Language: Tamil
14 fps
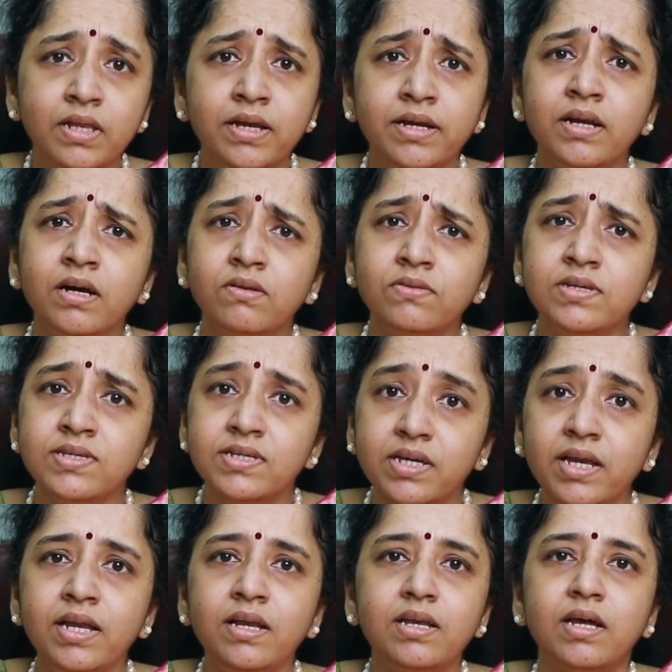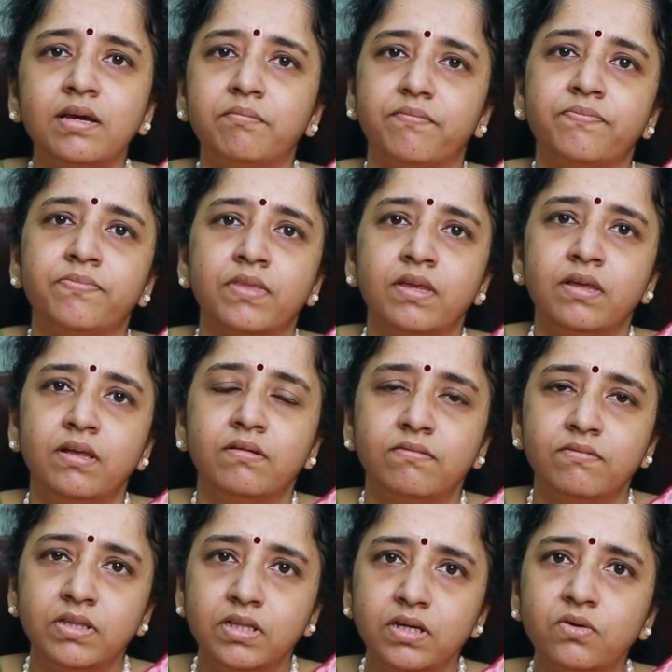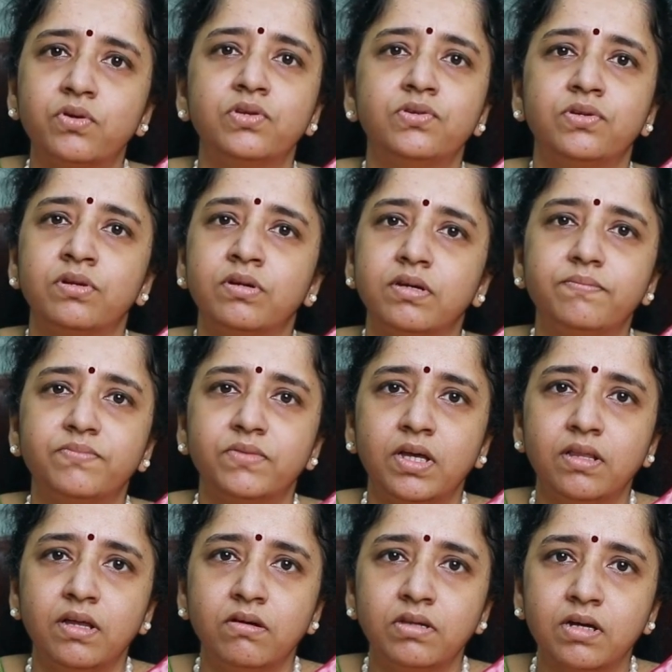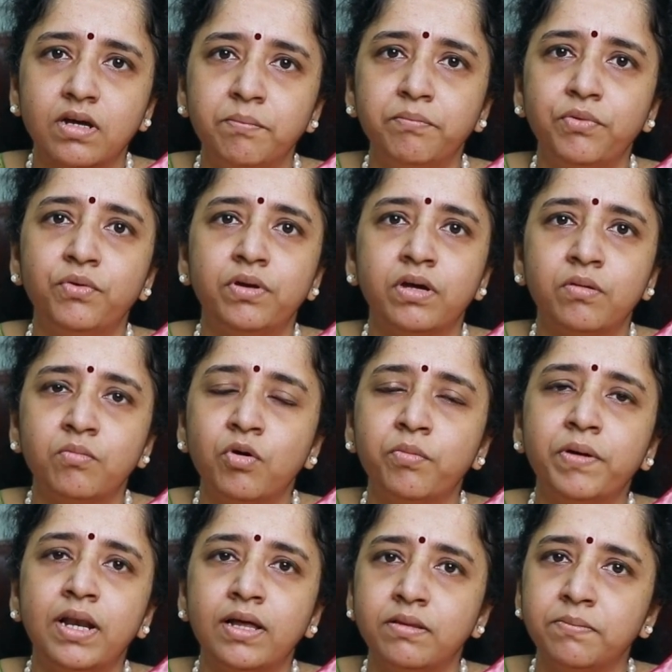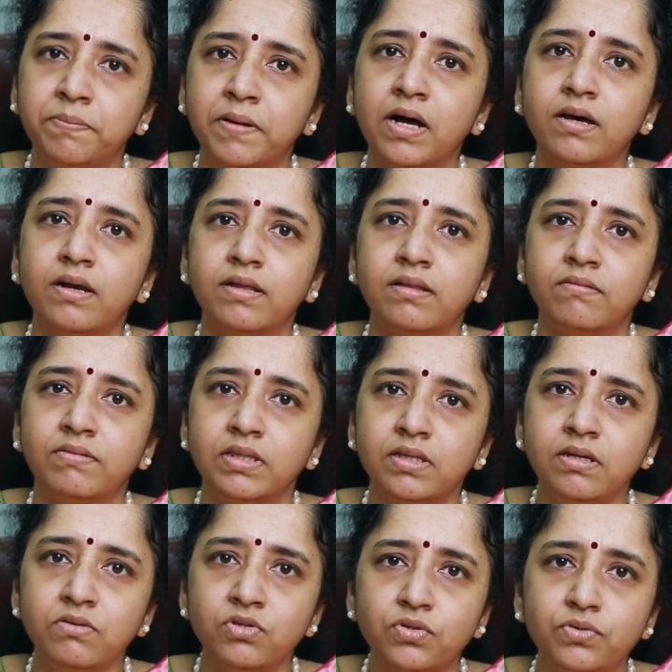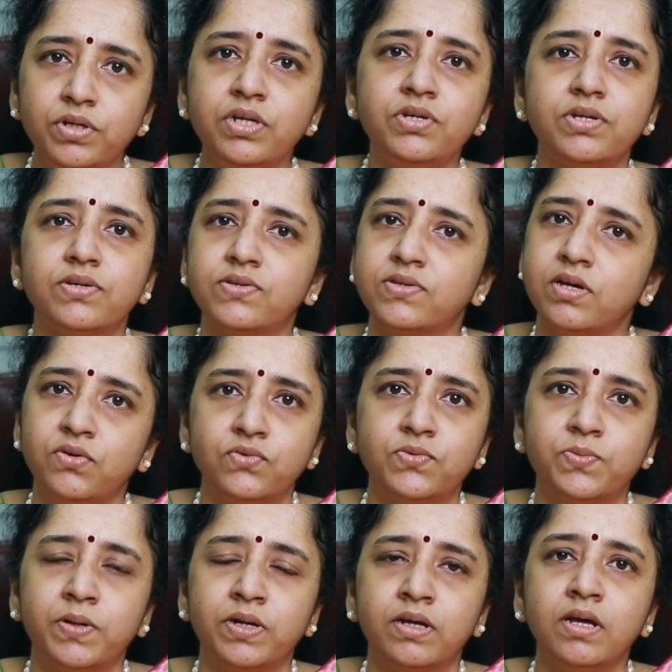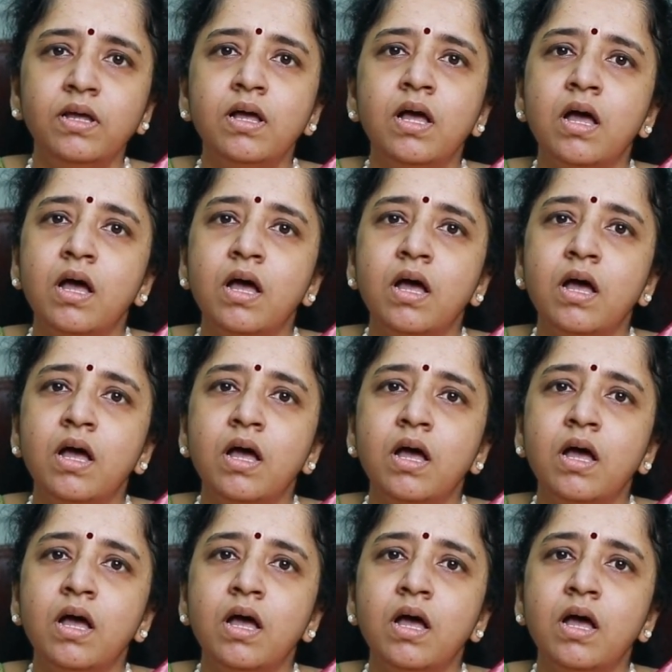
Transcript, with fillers: ரெண்டாவது ஸ்க்ரீன் டைம் வந்து குறைச்சிருங்க அதாவது கம்ப்யூட்டர் மொபைல் அது பார்க்குறத வந்து ஜுடிஷியஸாக யூஸ் பண்ணுங்கள்